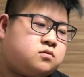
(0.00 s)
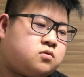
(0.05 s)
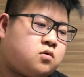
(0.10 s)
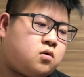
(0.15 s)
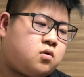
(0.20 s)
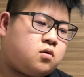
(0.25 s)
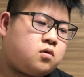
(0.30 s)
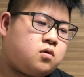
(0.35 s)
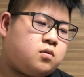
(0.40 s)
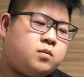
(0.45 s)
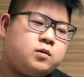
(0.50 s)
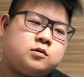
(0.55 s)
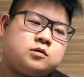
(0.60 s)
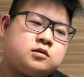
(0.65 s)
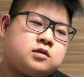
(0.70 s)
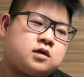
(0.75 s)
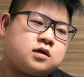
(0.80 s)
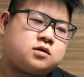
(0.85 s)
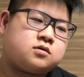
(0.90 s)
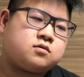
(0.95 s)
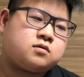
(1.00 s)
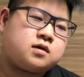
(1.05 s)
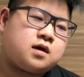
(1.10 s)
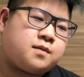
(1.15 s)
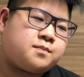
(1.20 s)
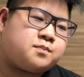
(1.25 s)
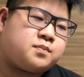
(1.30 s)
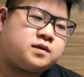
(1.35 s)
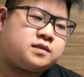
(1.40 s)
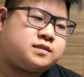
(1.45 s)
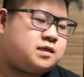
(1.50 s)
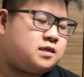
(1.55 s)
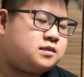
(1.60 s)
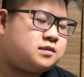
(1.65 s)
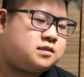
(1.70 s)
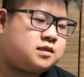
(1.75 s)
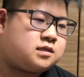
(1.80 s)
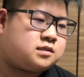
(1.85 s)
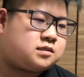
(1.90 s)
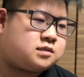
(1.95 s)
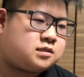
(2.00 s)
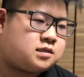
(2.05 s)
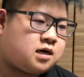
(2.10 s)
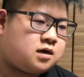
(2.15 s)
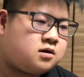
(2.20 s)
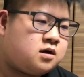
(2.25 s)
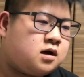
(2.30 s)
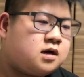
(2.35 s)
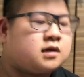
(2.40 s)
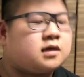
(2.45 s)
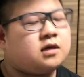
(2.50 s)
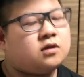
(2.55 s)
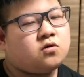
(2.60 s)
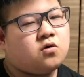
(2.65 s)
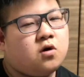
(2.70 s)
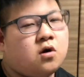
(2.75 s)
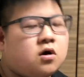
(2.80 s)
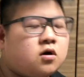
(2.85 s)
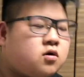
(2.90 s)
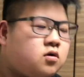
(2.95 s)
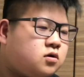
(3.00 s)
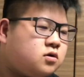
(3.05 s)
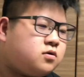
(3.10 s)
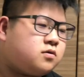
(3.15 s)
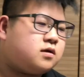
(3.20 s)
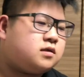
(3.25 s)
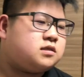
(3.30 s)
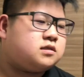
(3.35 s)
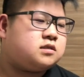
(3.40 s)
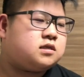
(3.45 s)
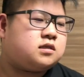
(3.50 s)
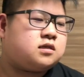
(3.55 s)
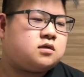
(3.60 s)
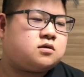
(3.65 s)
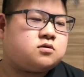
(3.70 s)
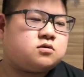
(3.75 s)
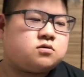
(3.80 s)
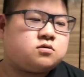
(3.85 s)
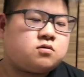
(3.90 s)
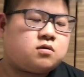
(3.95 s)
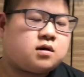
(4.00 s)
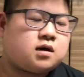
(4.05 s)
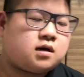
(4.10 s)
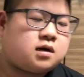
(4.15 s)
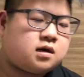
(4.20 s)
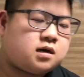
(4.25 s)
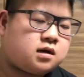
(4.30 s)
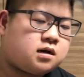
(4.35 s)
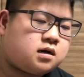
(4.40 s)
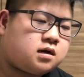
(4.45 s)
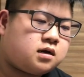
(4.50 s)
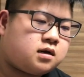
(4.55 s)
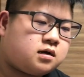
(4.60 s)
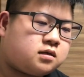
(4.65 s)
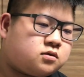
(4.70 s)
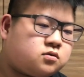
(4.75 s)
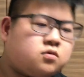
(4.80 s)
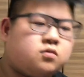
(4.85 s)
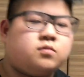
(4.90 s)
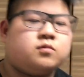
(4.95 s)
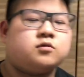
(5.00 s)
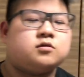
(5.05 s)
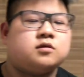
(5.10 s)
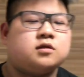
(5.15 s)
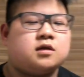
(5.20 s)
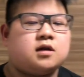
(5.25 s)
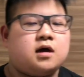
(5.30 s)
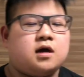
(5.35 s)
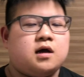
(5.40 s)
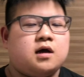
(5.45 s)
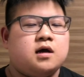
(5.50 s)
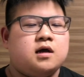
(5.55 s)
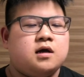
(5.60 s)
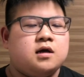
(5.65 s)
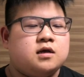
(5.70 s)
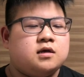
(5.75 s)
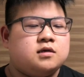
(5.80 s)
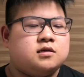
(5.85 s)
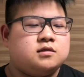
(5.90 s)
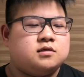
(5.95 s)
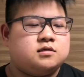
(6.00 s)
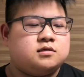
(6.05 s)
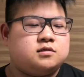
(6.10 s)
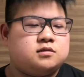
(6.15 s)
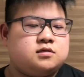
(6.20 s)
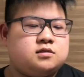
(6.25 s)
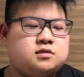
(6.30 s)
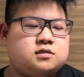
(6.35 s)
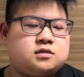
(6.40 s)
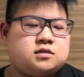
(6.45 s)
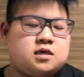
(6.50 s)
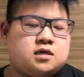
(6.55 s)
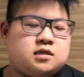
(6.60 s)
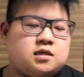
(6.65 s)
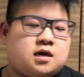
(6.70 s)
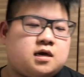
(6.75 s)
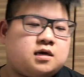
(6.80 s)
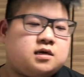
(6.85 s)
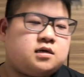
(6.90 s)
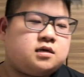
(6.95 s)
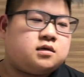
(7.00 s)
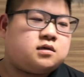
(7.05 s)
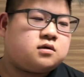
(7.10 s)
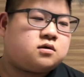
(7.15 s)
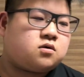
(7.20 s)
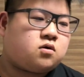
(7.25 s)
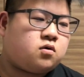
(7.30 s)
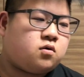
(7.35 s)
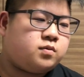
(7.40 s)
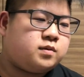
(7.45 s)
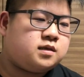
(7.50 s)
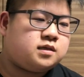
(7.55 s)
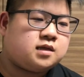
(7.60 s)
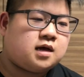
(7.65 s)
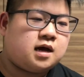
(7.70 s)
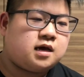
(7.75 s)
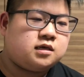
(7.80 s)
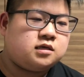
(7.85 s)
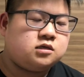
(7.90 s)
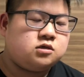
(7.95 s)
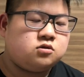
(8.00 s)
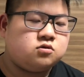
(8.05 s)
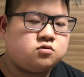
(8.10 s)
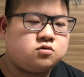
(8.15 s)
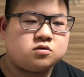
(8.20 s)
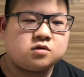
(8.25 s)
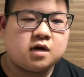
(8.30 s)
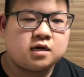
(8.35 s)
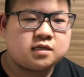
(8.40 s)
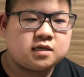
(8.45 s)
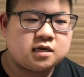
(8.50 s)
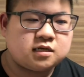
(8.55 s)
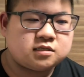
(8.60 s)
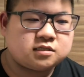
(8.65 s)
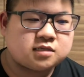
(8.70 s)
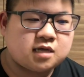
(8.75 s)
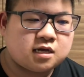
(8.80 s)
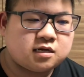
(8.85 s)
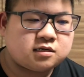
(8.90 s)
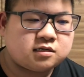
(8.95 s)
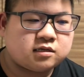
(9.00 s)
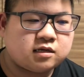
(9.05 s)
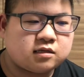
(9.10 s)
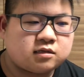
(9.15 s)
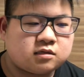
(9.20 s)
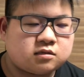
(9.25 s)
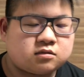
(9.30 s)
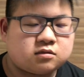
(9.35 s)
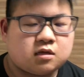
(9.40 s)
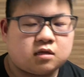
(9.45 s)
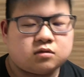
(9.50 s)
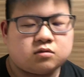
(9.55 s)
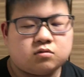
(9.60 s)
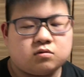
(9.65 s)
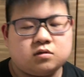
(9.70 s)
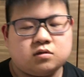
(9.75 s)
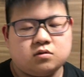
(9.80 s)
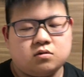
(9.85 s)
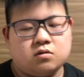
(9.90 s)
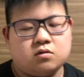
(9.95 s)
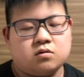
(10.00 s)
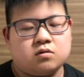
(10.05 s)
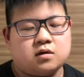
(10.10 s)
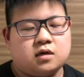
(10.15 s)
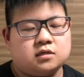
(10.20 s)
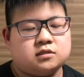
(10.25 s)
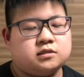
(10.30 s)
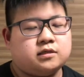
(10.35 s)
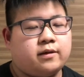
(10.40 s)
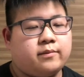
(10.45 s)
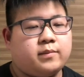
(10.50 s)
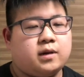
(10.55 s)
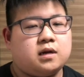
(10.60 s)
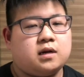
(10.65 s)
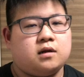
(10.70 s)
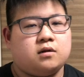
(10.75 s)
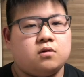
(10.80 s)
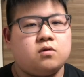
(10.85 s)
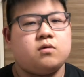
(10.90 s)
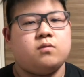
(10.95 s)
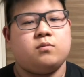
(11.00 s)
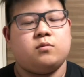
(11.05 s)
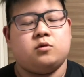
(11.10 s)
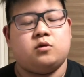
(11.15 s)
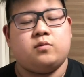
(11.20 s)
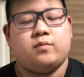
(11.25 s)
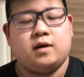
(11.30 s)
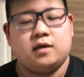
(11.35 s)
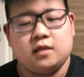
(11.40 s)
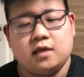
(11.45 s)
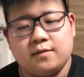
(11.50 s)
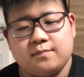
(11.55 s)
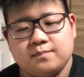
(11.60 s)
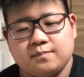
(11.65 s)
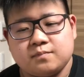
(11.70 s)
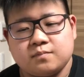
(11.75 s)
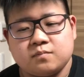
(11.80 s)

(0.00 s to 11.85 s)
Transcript: と思ったけどやっぱ全然違うけど声は似せてくるのかなと思ったら似せないこびない揺るがないスタイルだった時の芦田愛菜のモノマネ